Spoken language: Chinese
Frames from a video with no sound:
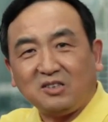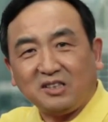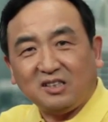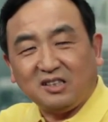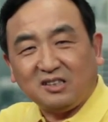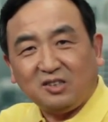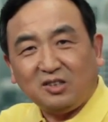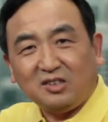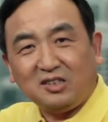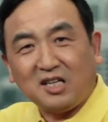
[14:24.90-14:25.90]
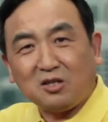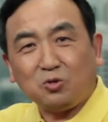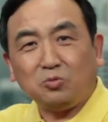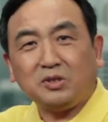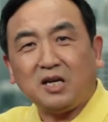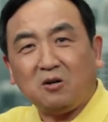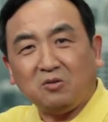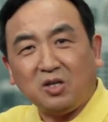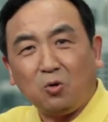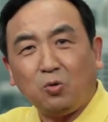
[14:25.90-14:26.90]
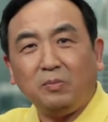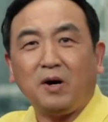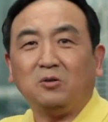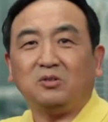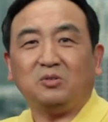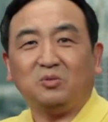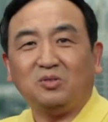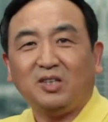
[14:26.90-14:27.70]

这个向中校要汇报的时候，